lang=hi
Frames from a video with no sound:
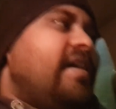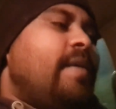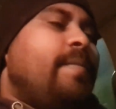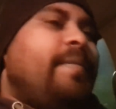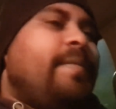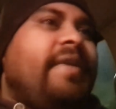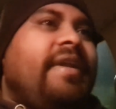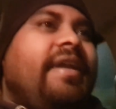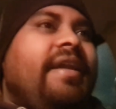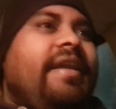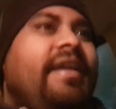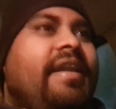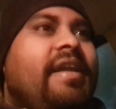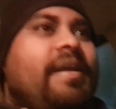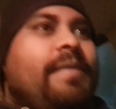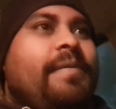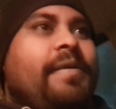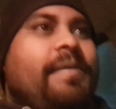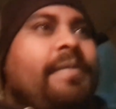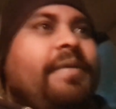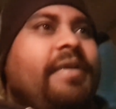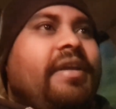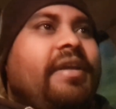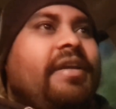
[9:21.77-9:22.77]
अपने इंडिया
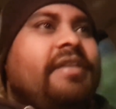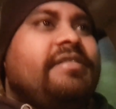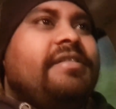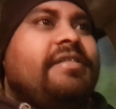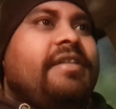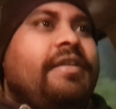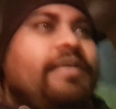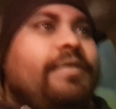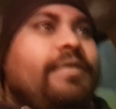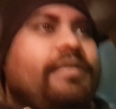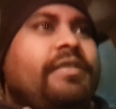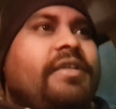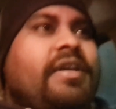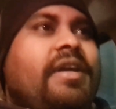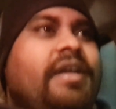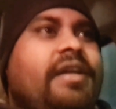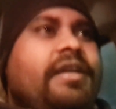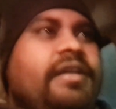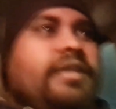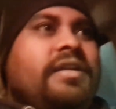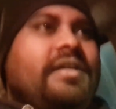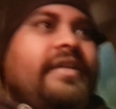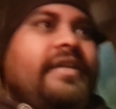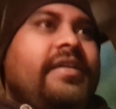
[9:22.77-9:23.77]
में भी ऐसे ही होता
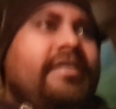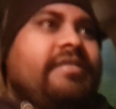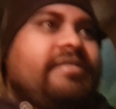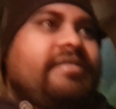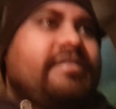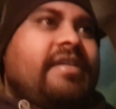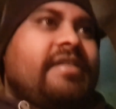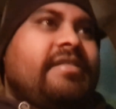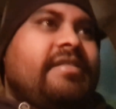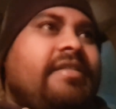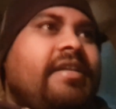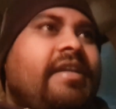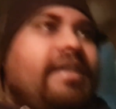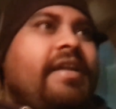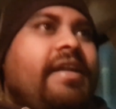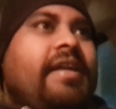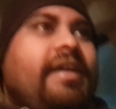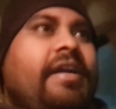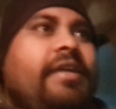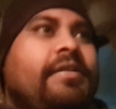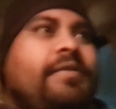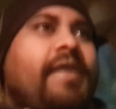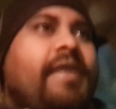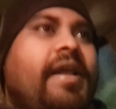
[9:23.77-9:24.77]
है सस्ता
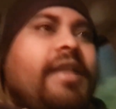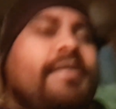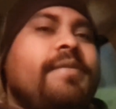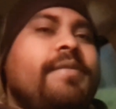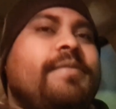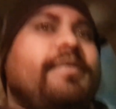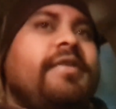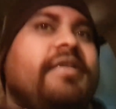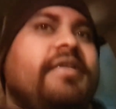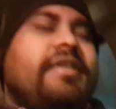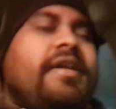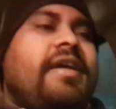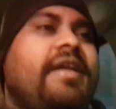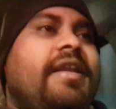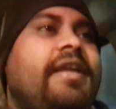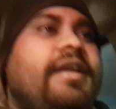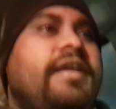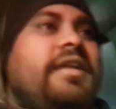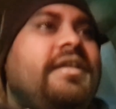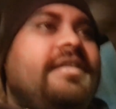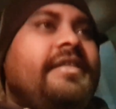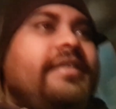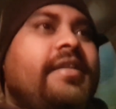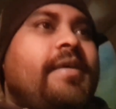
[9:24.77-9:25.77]
रहेगा तो आदमी बोलता है अरे
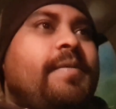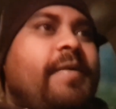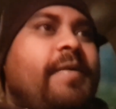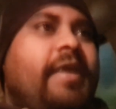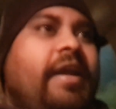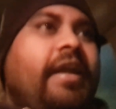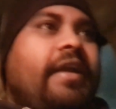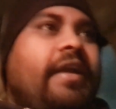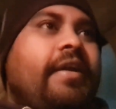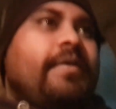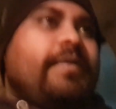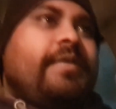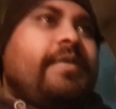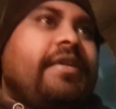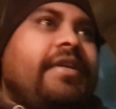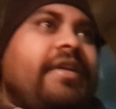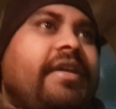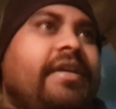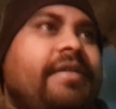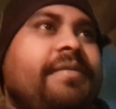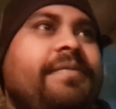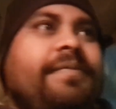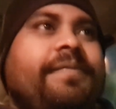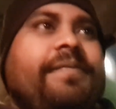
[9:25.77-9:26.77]
इतना महंगा हो
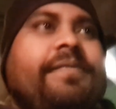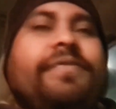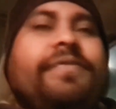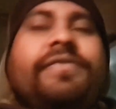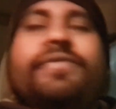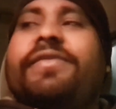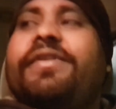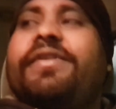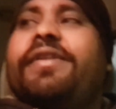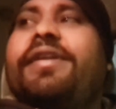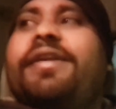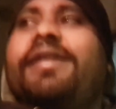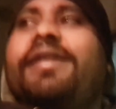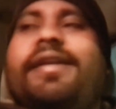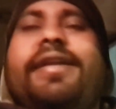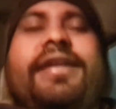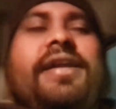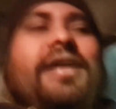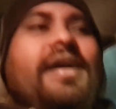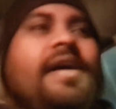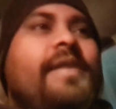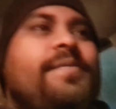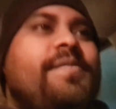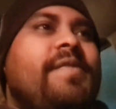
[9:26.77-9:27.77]
गया
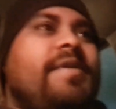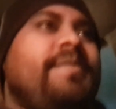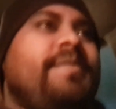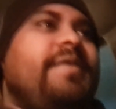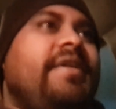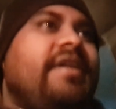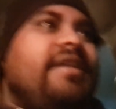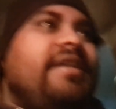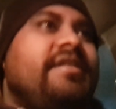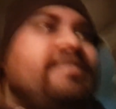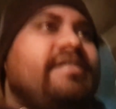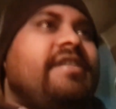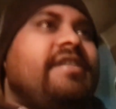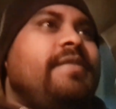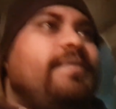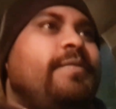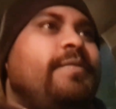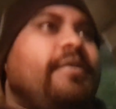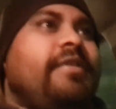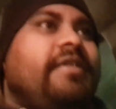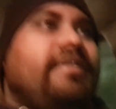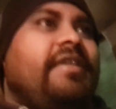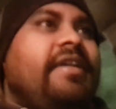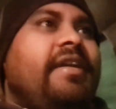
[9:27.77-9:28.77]
यहाँ पे भी ऐसे ही
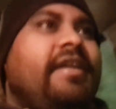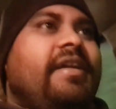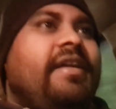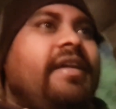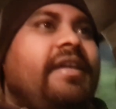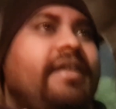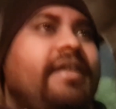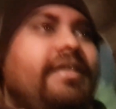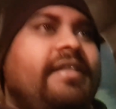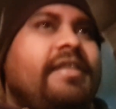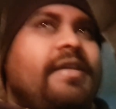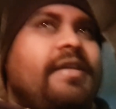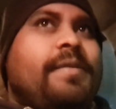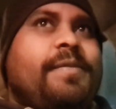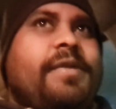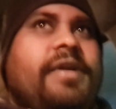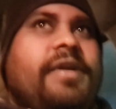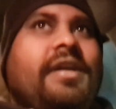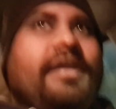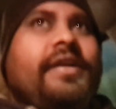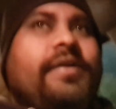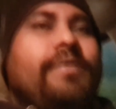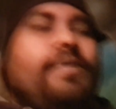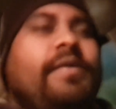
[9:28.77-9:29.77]
बोलते हैं कि इतना
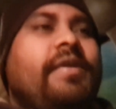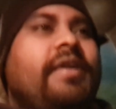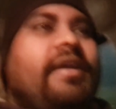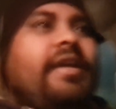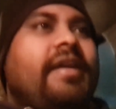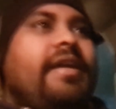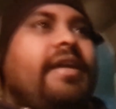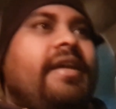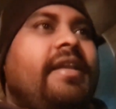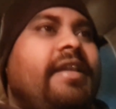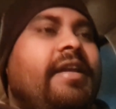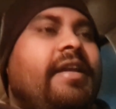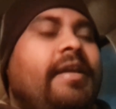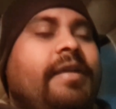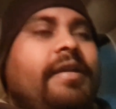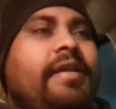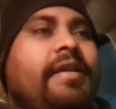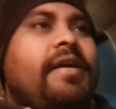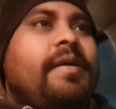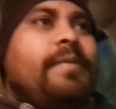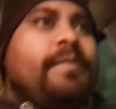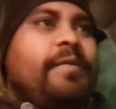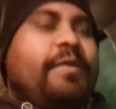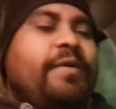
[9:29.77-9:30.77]
महंगा हो गया है
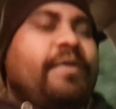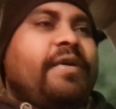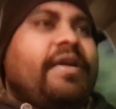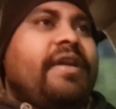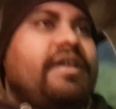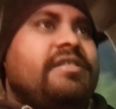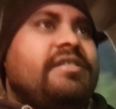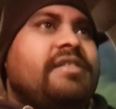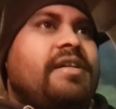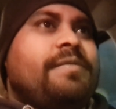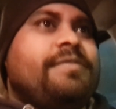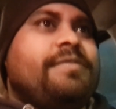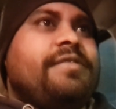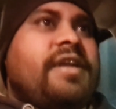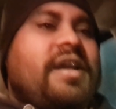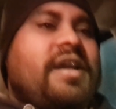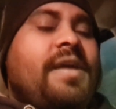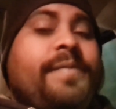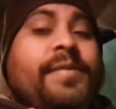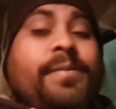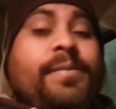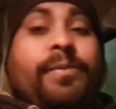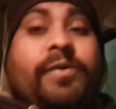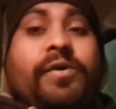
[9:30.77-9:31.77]
लेकिन हम लोग के हिसाब से
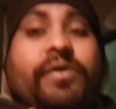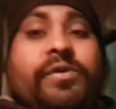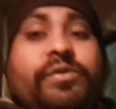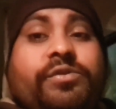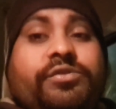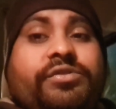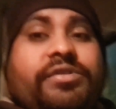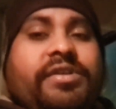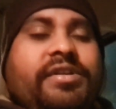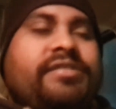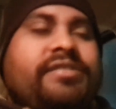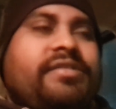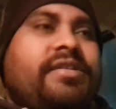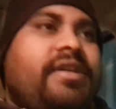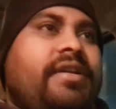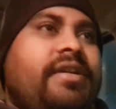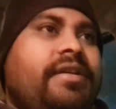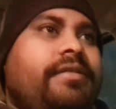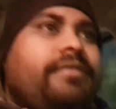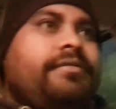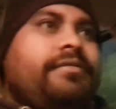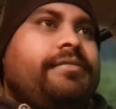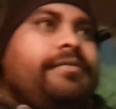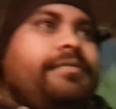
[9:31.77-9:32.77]
यहाँ पे बहुत सस्ता
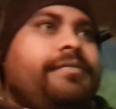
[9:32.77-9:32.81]
है